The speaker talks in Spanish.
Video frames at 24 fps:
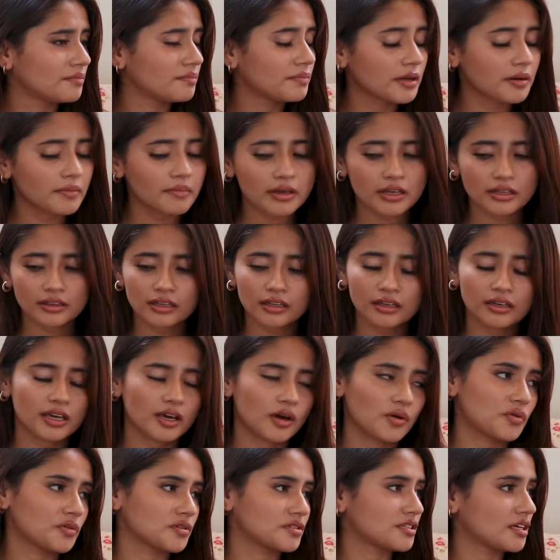Permite
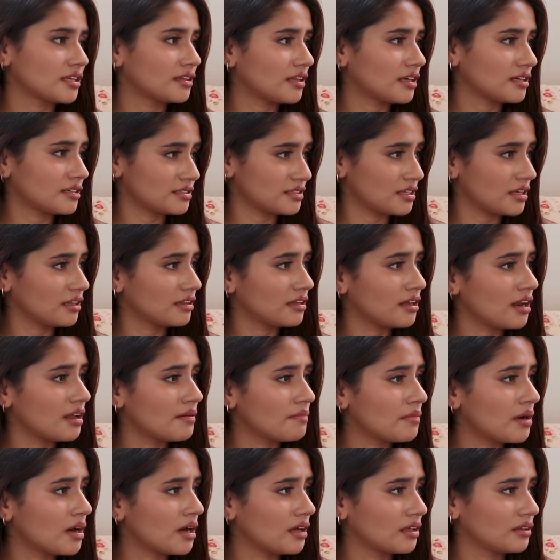que José te extienda la
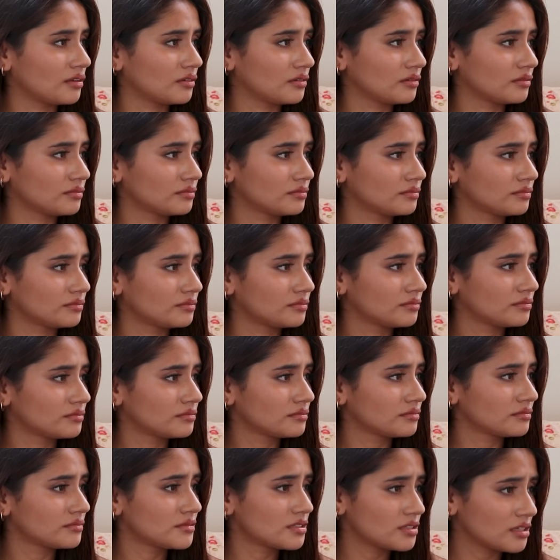mano.
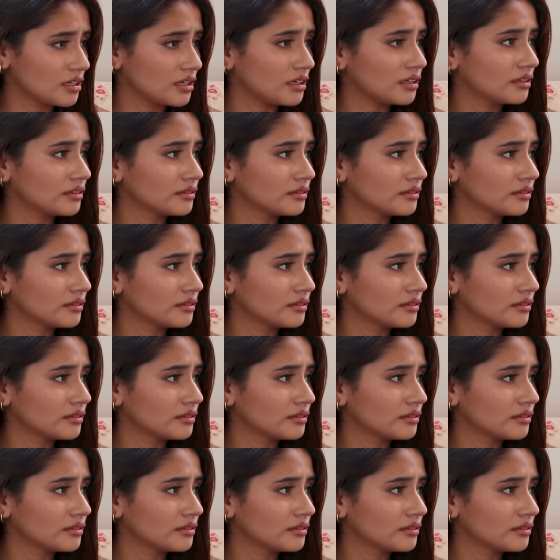Sí.